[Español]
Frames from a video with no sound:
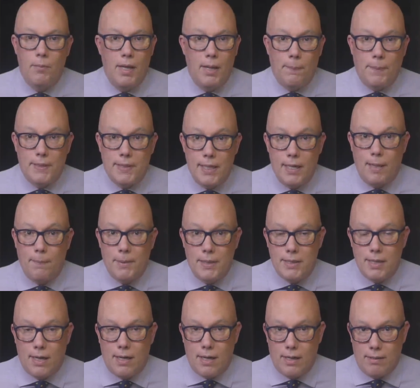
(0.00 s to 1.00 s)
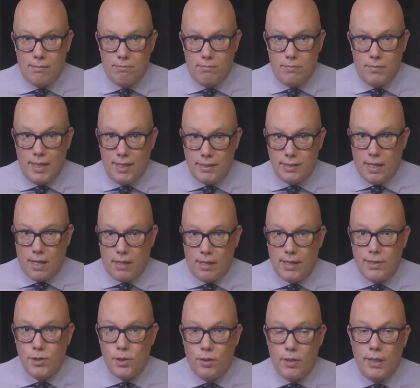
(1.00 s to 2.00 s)
Empecé a pensar en esta
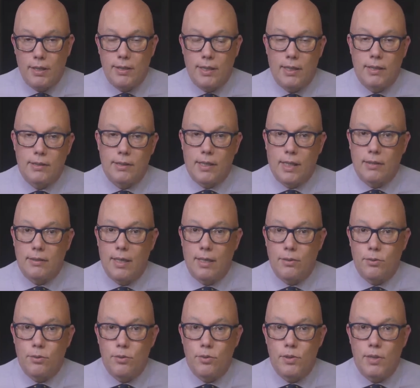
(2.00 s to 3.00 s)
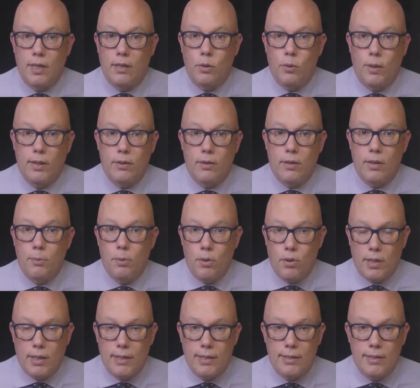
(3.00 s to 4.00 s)
relación entre el Tractatus y el cuento de
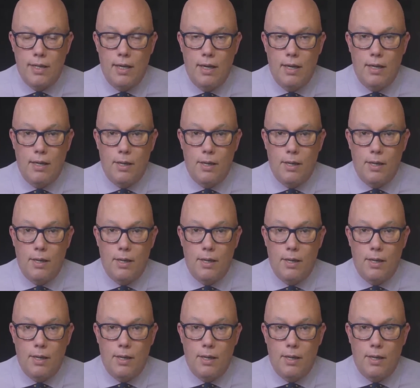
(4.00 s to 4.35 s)
Borges,